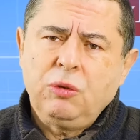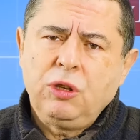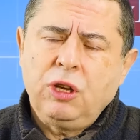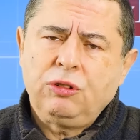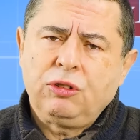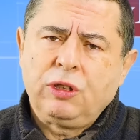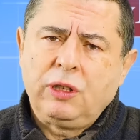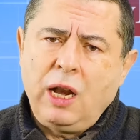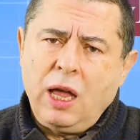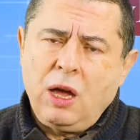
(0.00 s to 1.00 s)
jest
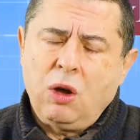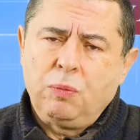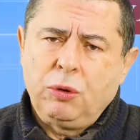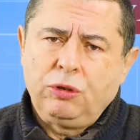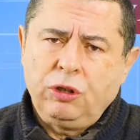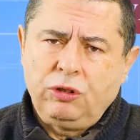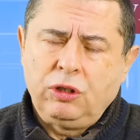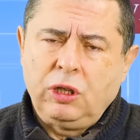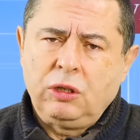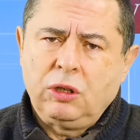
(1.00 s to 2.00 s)
dla
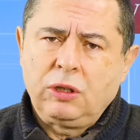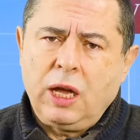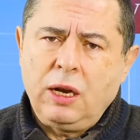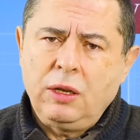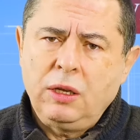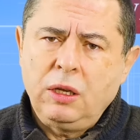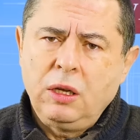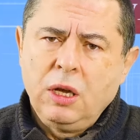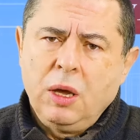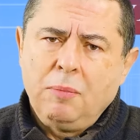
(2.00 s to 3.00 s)
opozycji tej totalnej